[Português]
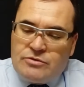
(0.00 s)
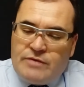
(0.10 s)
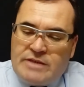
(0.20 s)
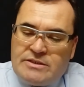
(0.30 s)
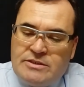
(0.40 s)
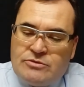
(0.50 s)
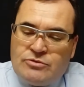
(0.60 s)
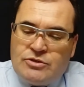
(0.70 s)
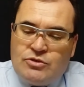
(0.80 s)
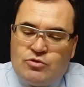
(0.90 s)
os
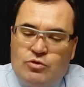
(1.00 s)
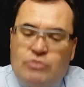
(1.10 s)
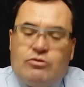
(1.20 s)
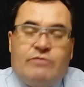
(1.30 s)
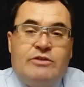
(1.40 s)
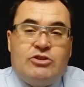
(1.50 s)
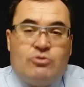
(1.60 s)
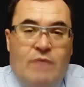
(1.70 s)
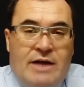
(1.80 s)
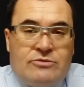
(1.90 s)
versículos 18 a
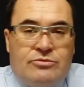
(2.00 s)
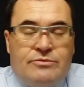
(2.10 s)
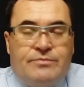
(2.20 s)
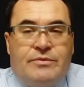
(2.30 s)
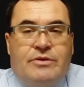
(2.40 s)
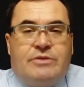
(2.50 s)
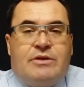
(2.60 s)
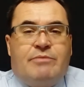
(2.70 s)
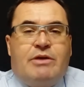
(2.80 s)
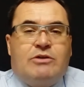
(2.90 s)
24
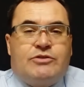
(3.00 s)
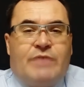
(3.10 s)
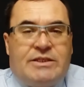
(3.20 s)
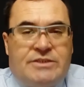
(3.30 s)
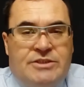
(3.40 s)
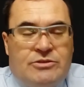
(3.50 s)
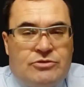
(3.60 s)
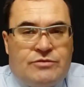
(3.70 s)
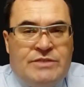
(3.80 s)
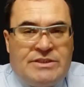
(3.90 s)
e também os
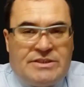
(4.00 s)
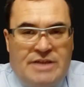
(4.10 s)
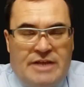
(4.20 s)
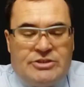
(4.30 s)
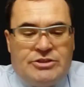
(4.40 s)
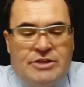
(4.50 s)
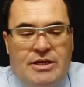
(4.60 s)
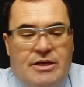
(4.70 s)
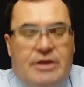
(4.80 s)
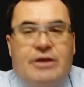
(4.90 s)
versículos
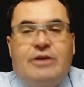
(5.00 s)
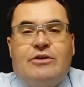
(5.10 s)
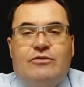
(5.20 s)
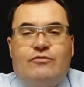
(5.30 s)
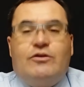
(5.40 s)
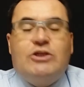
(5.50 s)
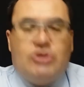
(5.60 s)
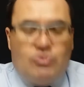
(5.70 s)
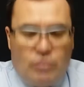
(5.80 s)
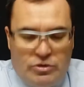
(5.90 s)
27 e
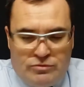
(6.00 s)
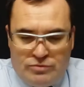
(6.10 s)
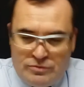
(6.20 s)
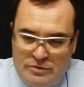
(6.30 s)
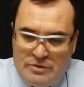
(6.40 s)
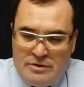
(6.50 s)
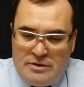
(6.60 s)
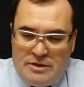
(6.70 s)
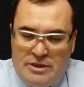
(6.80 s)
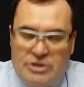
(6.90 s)
28.
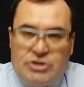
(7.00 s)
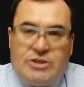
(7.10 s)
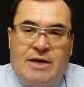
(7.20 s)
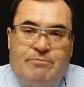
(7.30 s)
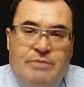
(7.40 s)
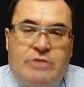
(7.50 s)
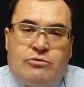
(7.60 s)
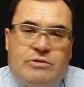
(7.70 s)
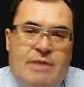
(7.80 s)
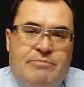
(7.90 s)
Este
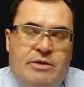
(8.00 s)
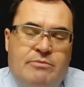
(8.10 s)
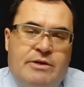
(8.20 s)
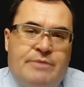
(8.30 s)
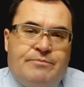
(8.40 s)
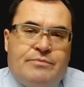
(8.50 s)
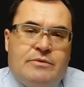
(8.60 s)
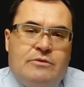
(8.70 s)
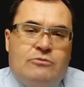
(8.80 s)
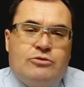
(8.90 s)
capítulo da Bíblia
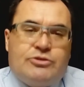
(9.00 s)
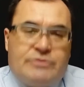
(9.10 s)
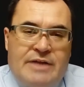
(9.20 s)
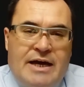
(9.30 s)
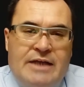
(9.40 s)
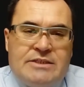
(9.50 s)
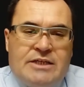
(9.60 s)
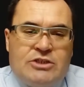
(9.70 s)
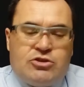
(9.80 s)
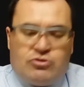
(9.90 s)
nos
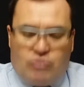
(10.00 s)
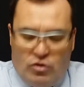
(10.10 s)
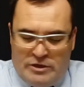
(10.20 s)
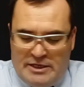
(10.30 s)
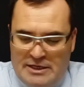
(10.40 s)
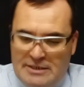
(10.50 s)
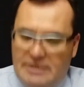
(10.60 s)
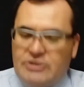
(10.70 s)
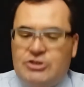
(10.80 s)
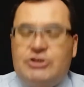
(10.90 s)
traz a história
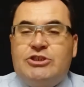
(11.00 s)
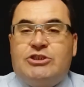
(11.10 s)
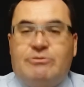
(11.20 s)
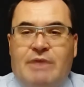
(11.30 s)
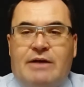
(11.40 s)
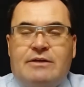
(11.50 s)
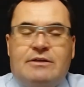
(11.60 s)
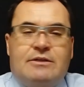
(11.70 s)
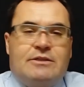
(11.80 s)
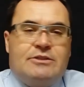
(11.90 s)
legítima
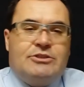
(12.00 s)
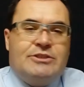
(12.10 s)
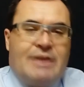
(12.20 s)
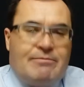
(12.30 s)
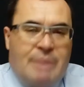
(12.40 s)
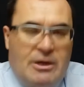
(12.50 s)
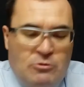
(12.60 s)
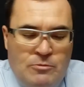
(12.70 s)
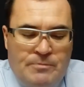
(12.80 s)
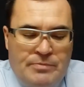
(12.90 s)
de
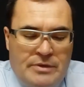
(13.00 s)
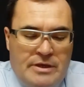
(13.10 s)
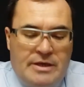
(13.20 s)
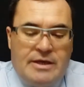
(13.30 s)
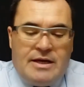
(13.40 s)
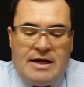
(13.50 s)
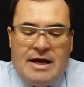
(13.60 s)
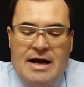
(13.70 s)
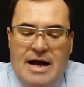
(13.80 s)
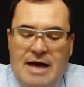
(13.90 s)
Nabal
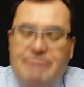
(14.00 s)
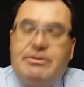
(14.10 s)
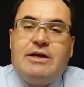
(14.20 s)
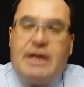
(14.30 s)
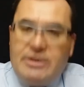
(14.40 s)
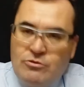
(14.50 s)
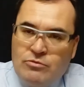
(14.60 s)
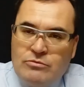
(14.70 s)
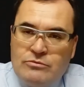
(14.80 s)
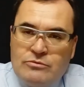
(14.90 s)
e
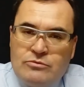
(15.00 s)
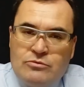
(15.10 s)
Abigail,